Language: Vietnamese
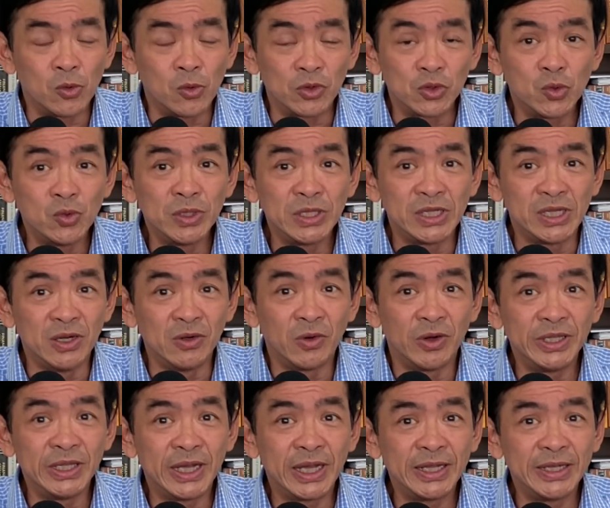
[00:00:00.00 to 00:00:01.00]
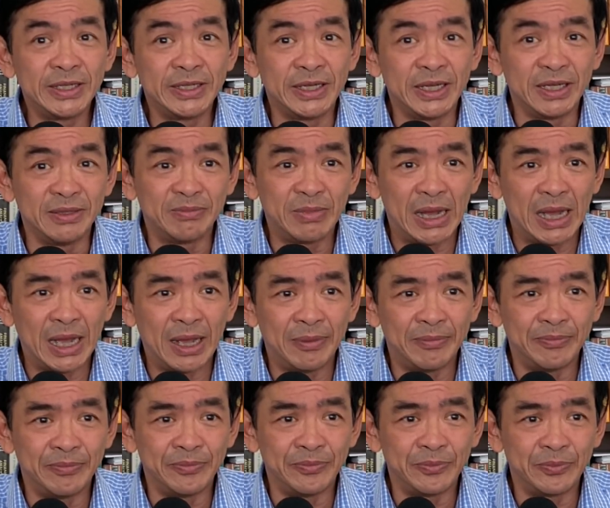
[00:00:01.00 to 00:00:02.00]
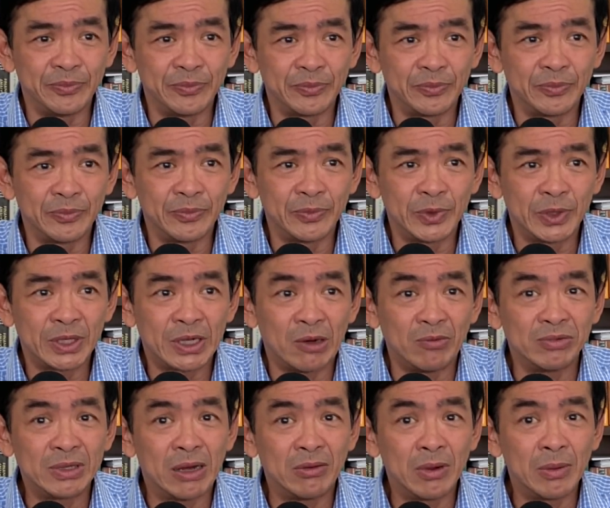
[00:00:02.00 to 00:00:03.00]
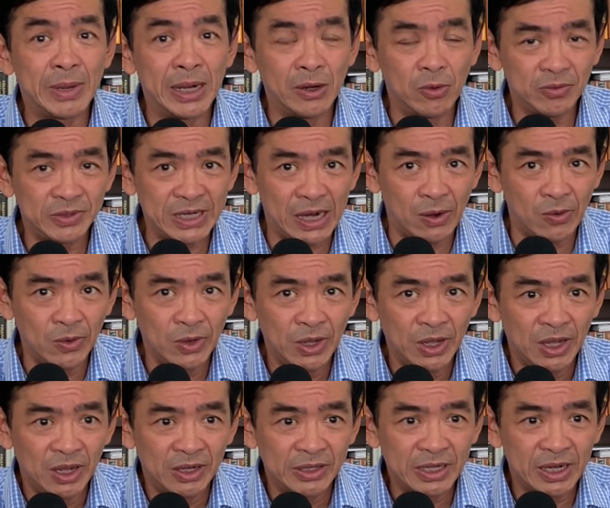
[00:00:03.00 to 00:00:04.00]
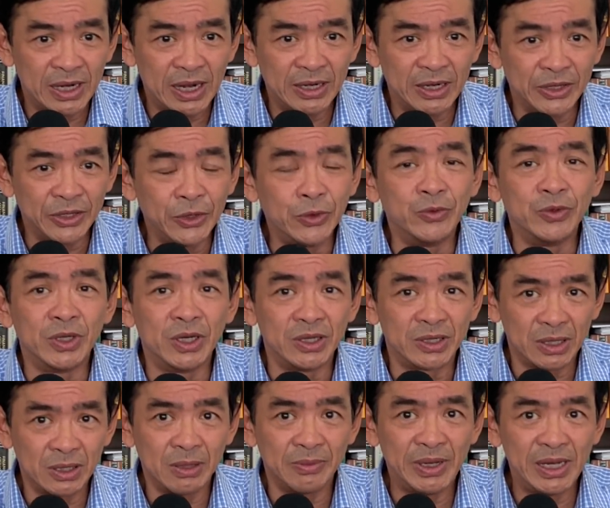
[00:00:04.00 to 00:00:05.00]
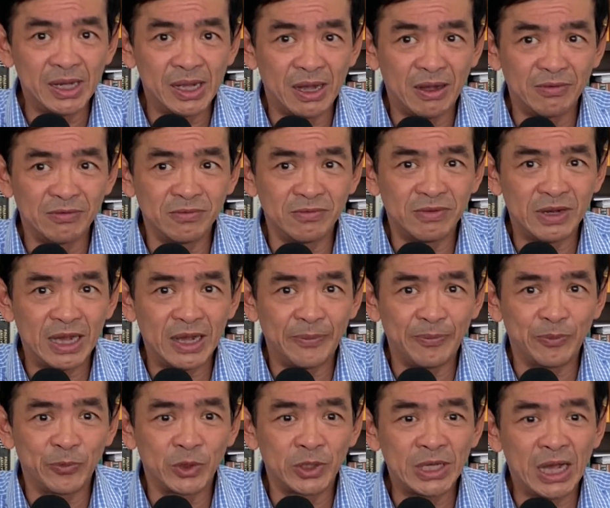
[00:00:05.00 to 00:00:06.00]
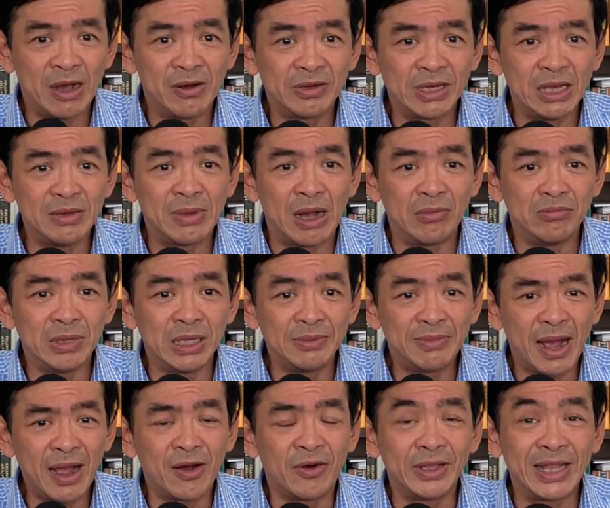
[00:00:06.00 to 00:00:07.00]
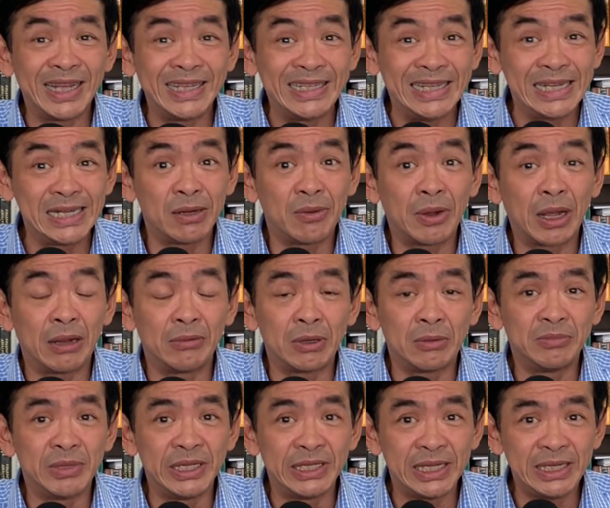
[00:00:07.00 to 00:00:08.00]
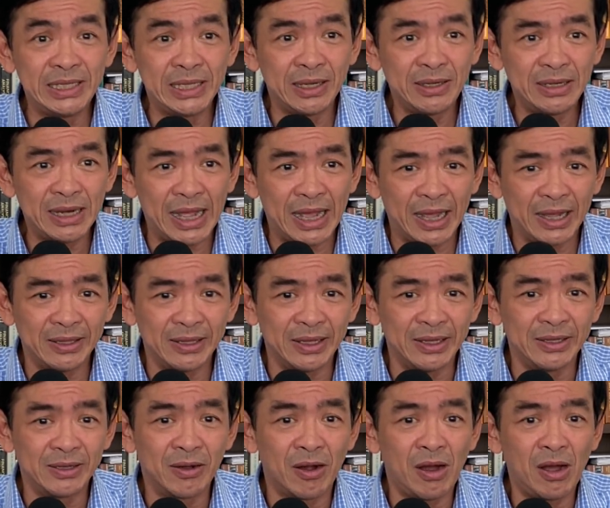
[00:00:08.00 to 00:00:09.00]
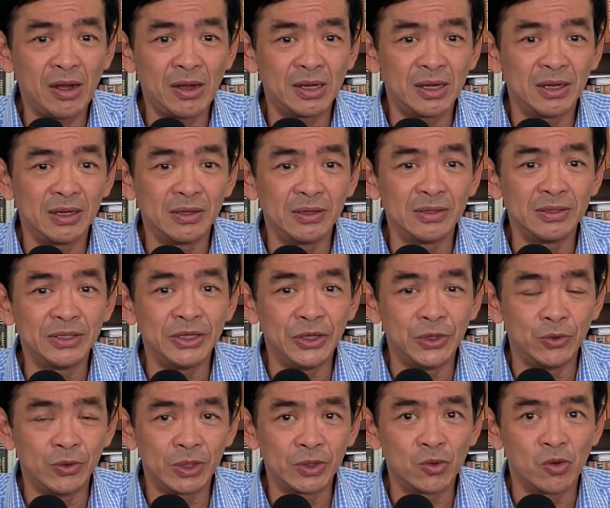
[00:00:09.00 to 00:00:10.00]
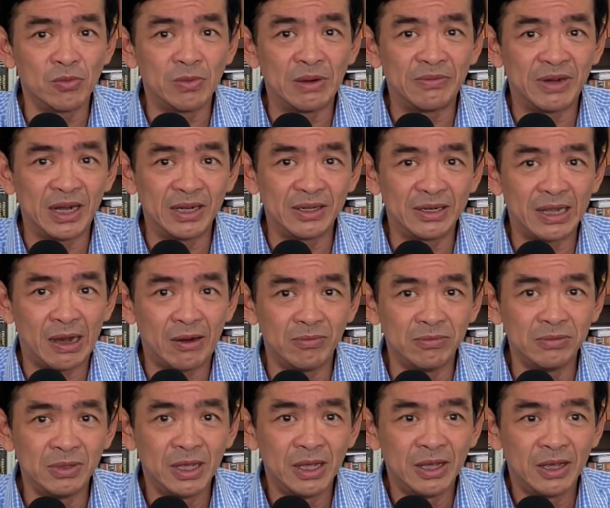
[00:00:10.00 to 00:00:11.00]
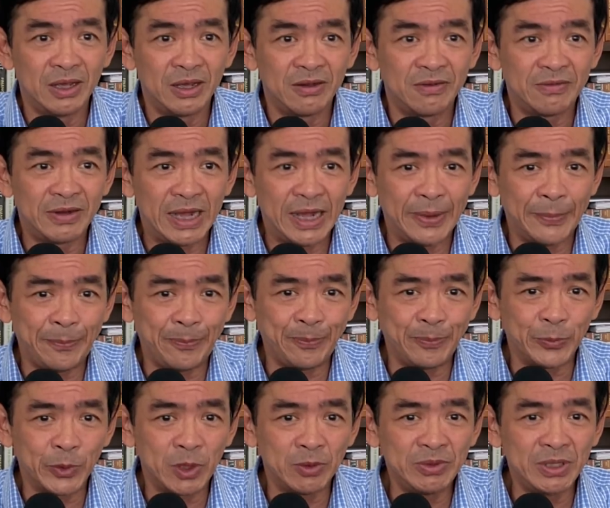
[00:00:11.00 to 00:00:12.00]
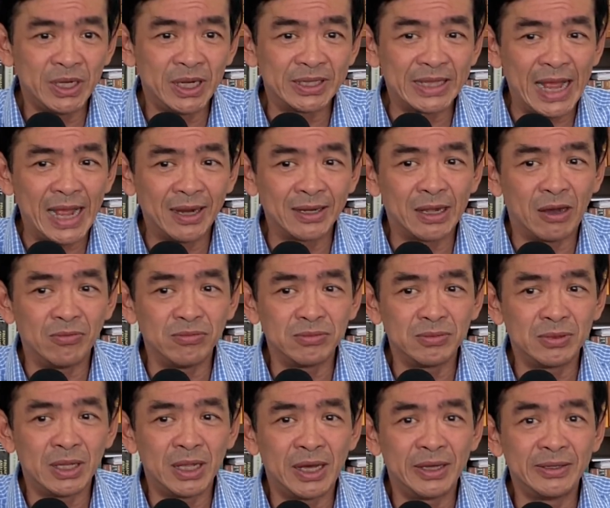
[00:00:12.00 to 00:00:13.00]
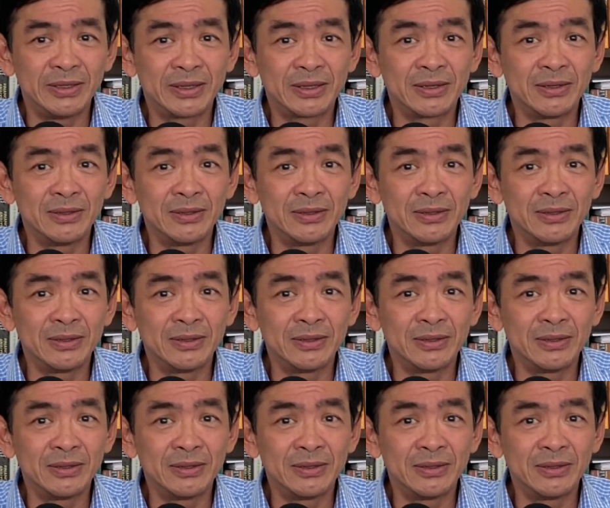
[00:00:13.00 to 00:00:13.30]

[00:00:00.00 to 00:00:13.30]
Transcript: cuộc xuống đường của những cái người mà cộng đồng ở bên úc châu cho nên là nhiều người rất là biết ông và sau khi mà ông bị bắt hồi tháng giêng năm 2019 đến nay thì có ờ, nhiều cái cuộc mà vận động và cũng như là tác động lên